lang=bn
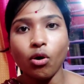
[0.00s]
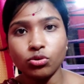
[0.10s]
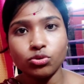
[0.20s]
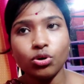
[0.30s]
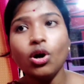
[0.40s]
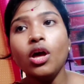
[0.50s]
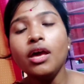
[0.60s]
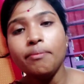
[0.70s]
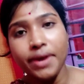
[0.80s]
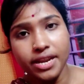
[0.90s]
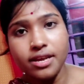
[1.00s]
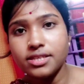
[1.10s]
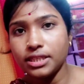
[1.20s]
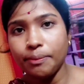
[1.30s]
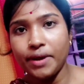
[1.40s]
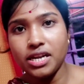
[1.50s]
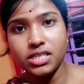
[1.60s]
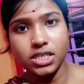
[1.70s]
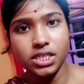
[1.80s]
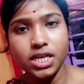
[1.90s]
রক্ত বেরিয়ে যেতে পারে
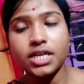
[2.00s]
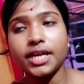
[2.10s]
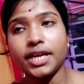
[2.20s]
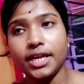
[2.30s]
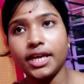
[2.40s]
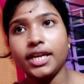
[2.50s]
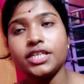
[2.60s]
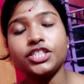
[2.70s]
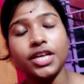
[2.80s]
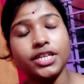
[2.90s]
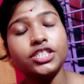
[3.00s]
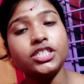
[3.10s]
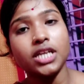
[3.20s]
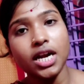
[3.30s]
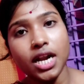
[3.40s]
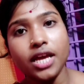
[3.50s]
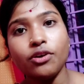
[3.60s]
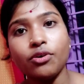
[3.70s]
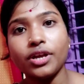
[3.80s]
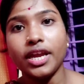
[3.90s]
যে শিরাটা কেটে গেলে সেই শিরাটাই
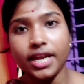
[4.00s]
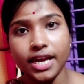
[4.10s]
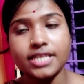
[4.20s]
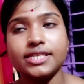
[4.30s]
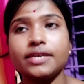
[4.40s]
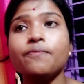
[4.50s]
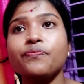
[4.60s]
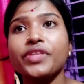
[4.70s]
ওর কেটে গেছে